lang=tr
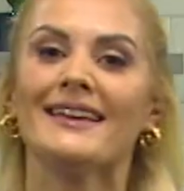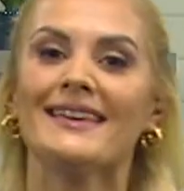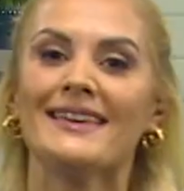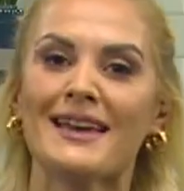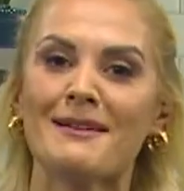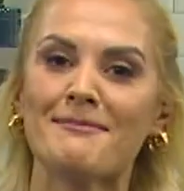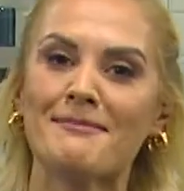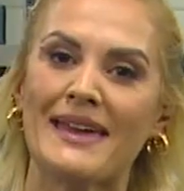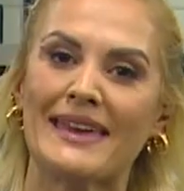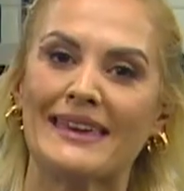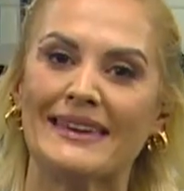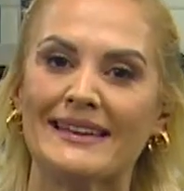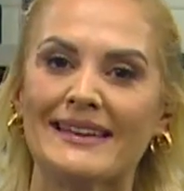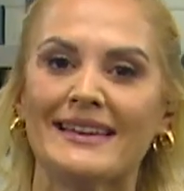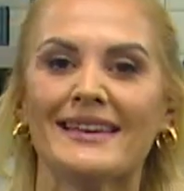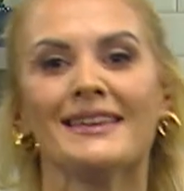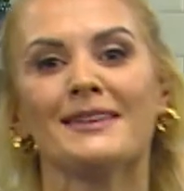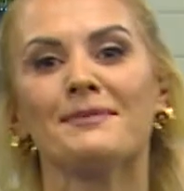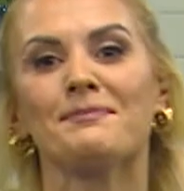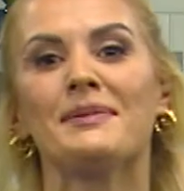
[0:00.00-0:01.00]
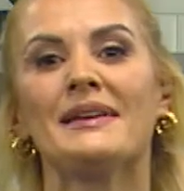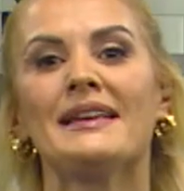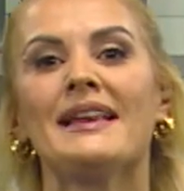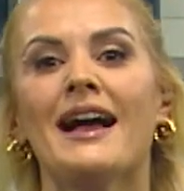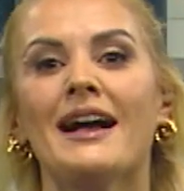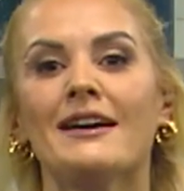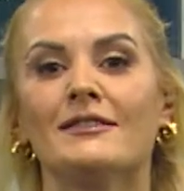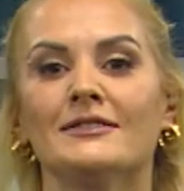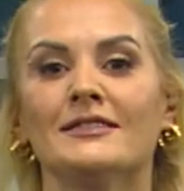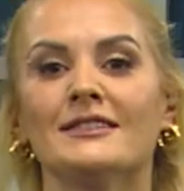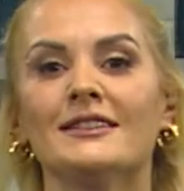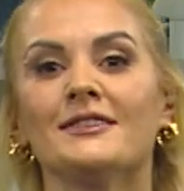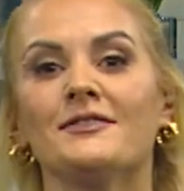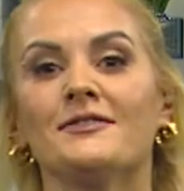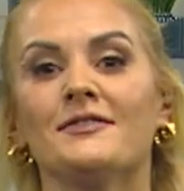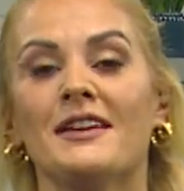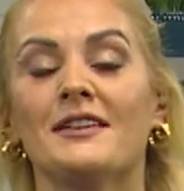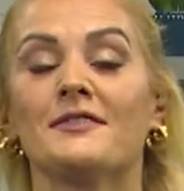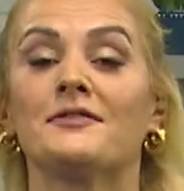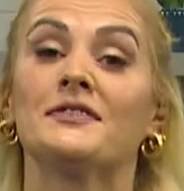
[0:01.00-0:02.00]
Yemeklik, pilavlık
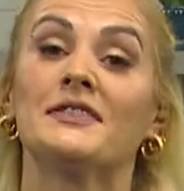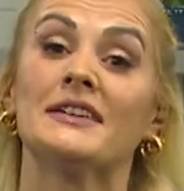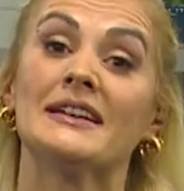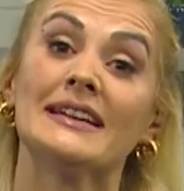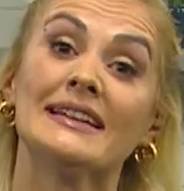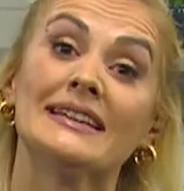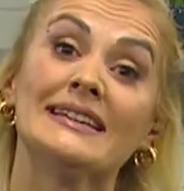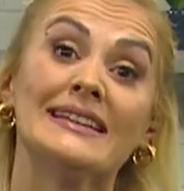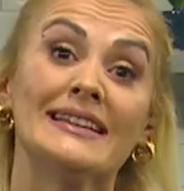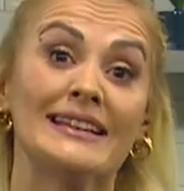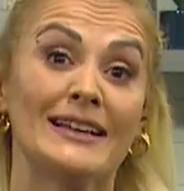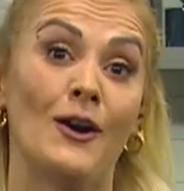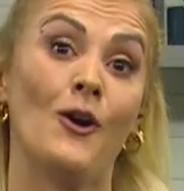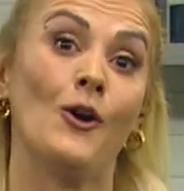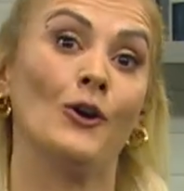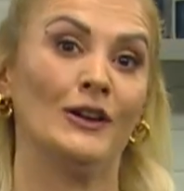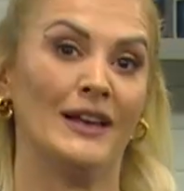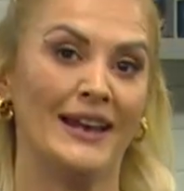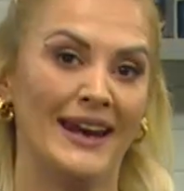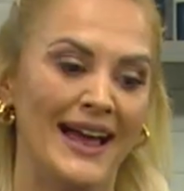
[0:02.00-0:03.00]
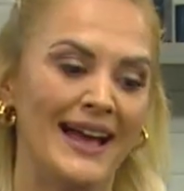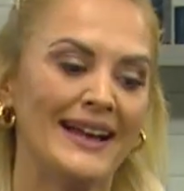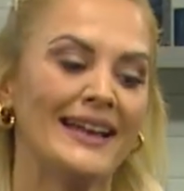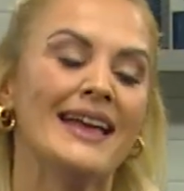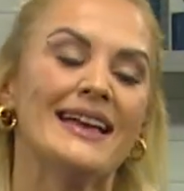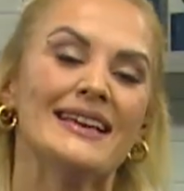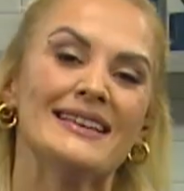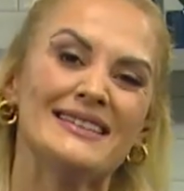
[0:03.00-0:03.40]
ve fırınlık olarak.